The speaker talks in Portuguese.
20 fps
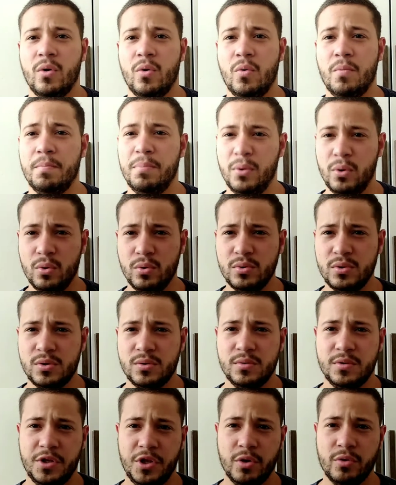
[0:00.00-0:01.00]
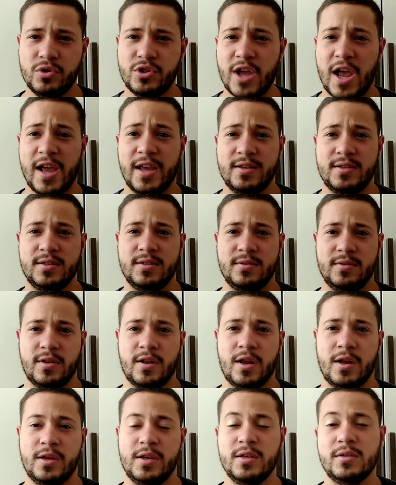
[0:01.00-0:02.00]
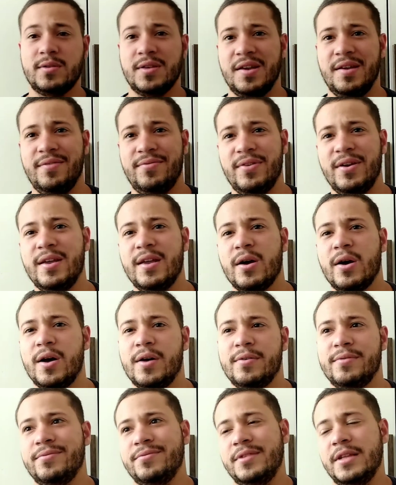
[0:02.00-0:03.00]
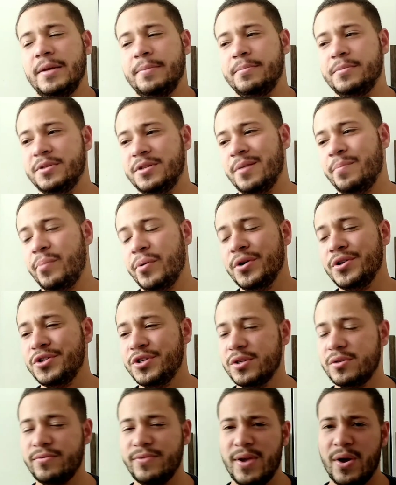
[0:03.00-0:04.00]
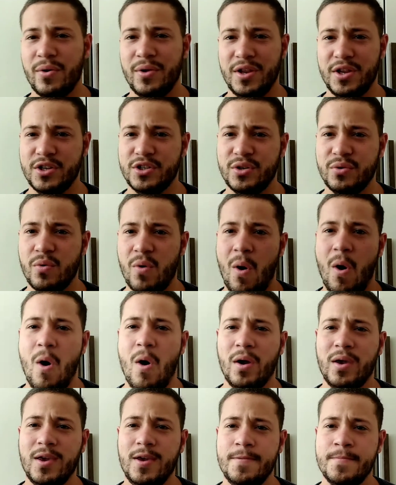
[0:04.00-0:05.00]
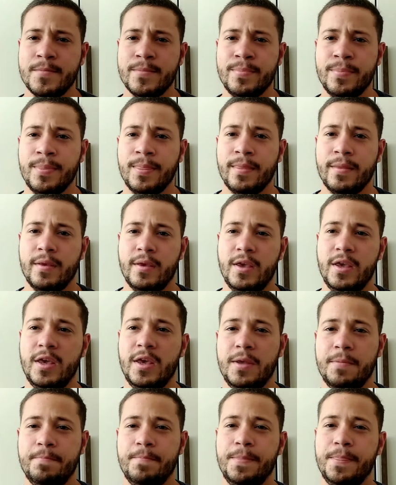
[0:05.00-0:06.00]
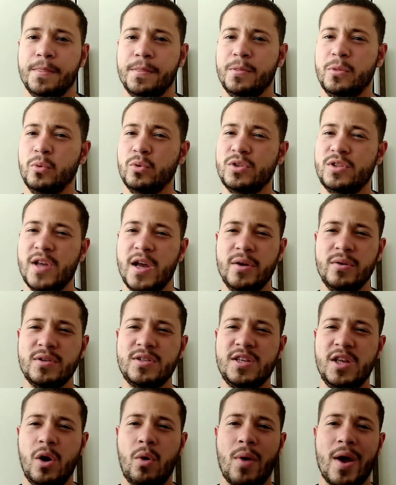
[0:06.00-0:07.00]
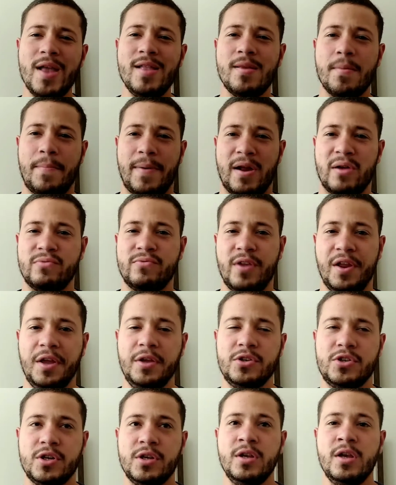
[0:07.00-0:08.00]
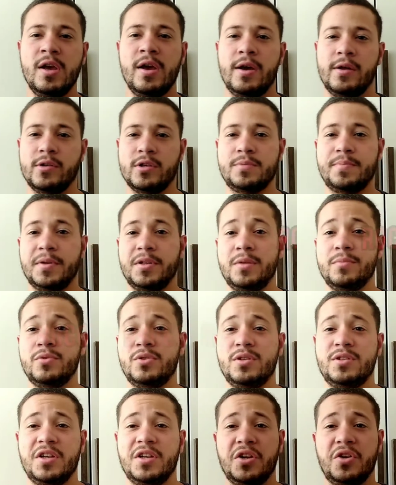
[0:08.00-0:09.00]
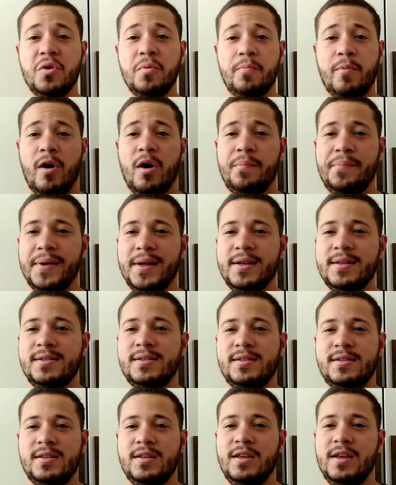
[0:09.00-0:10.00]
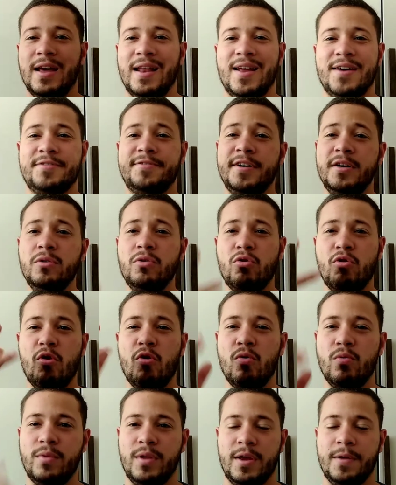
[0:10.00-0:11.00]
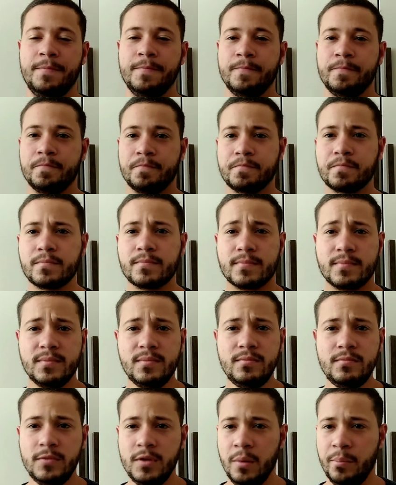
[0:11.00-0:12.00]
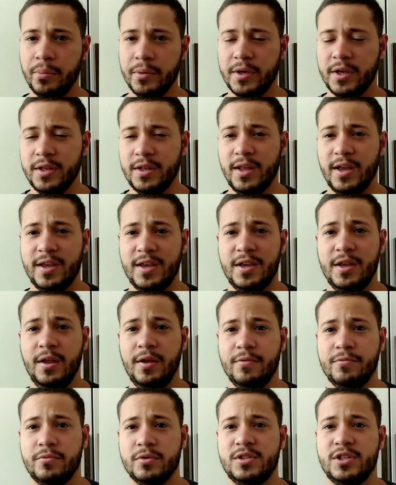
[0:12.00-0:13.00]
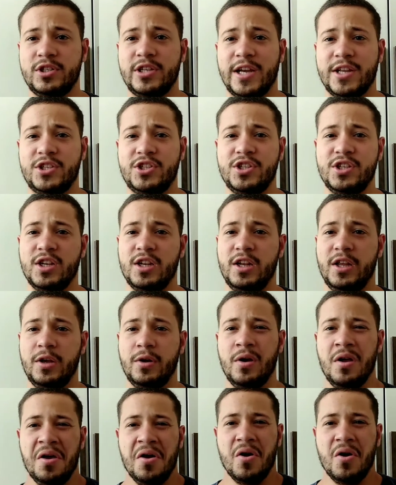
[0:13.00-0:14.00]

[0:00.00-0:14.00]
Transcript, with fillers: o blues e o jazz, né? Que isso aí vem a, de, depois disso vem a origem o rock e dos anos 50 para frente nós podemos dizer que o pop ele se alavancou, né? Porque daí você já tinha ali